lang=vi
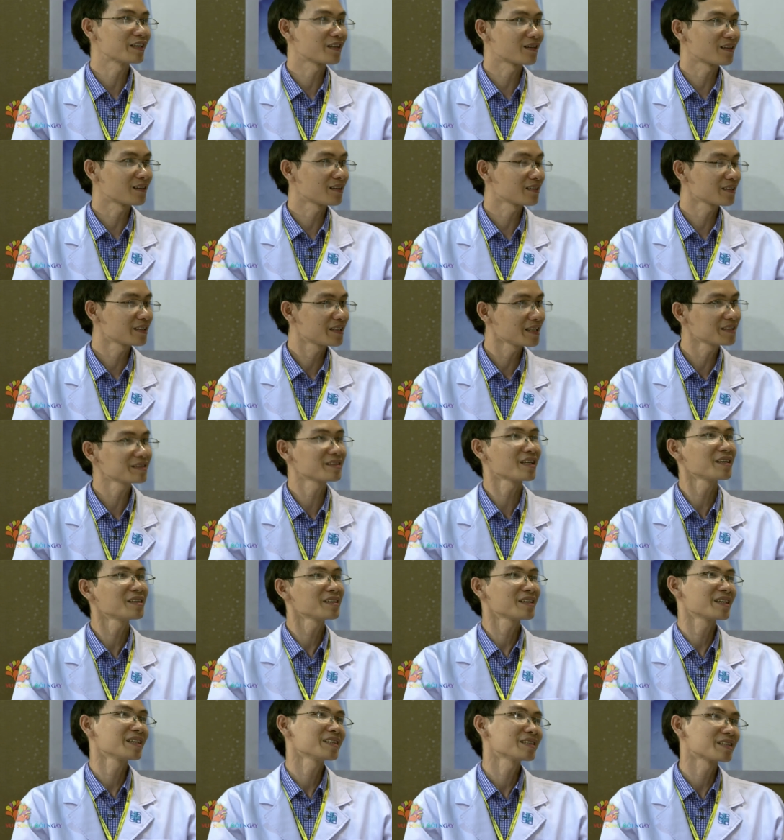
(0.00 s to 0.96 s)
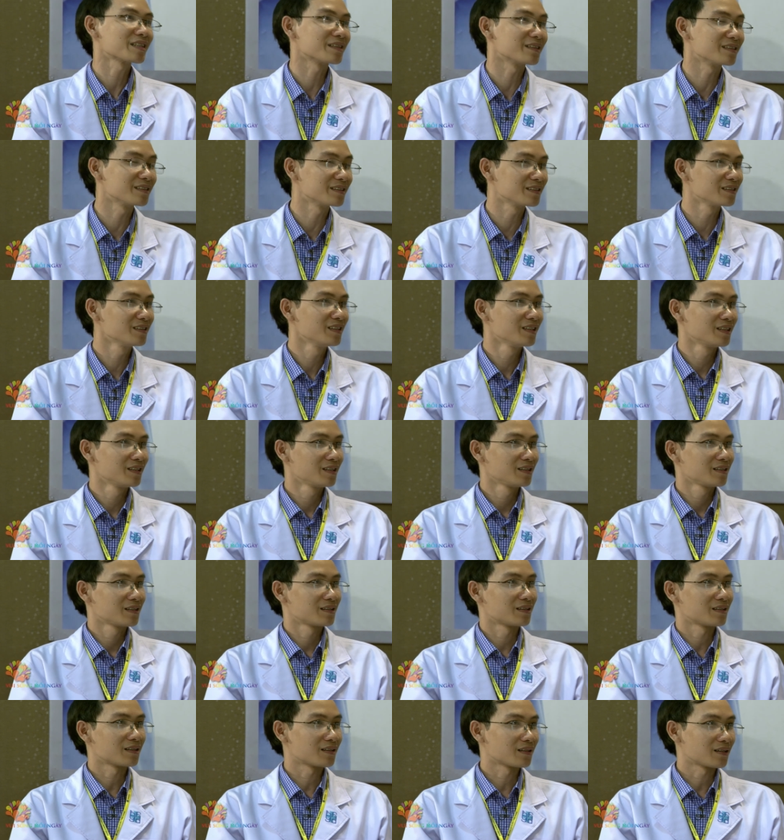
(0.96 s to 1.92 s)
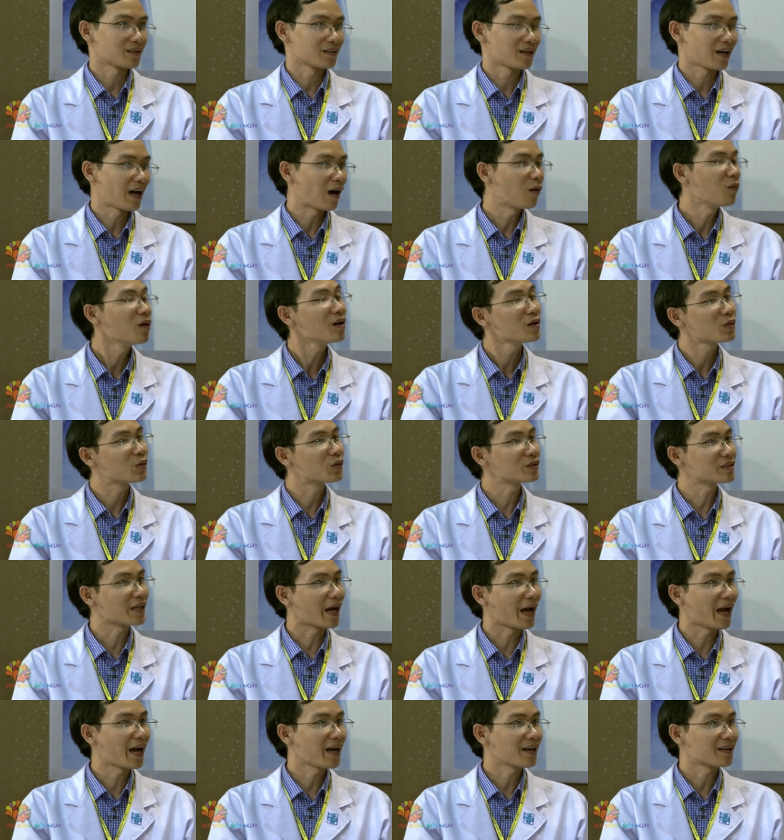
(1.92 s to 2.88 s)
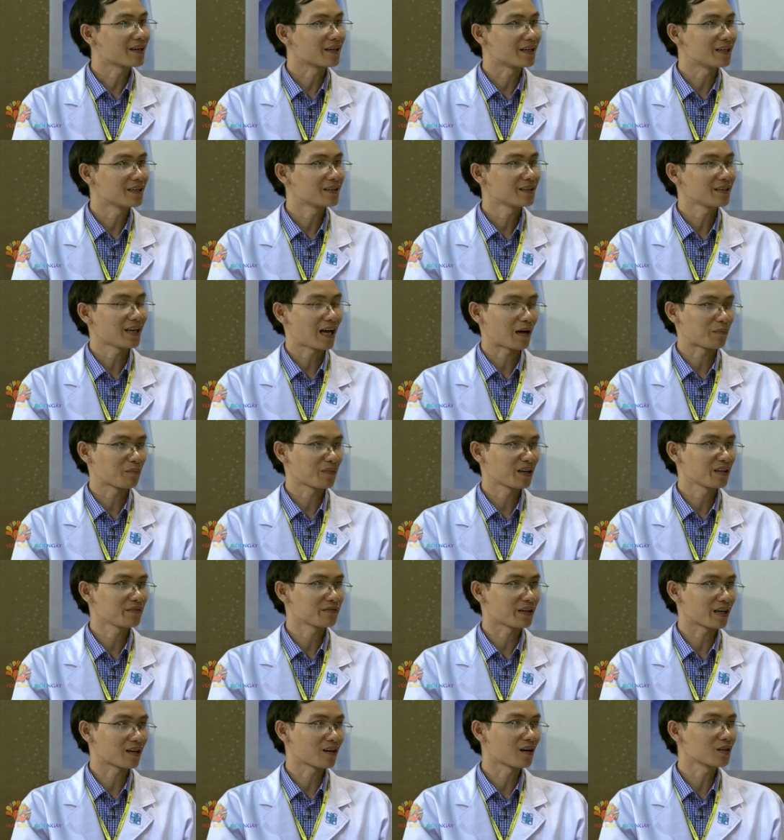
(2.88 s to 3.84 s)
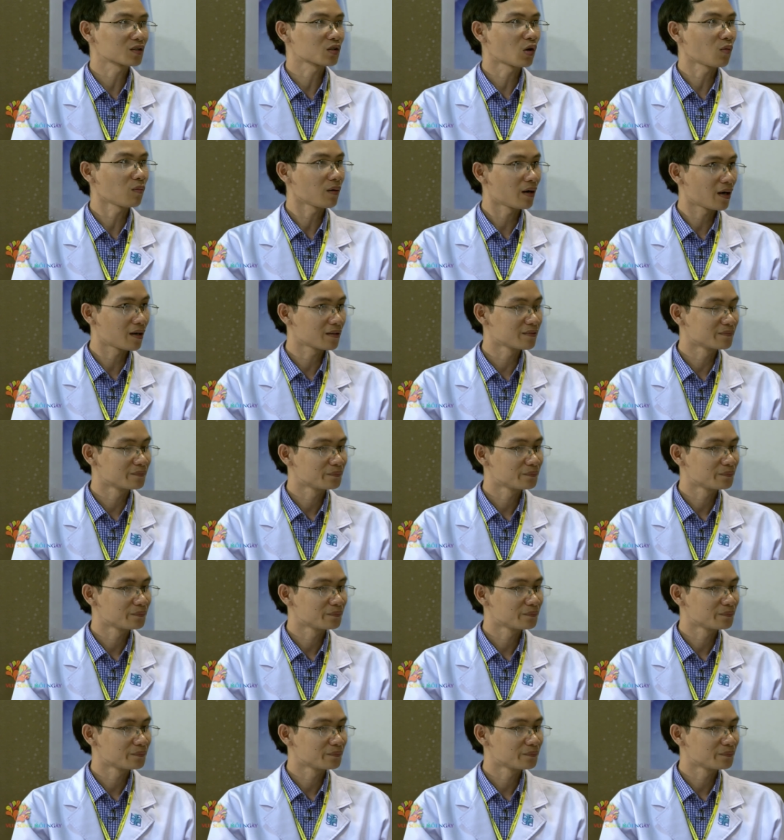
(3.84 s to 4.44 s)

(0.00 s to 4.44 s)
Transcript: nó kích thích cái sự uh, háo hức của trẻ, để nó làm cái việc đó tốt hơn.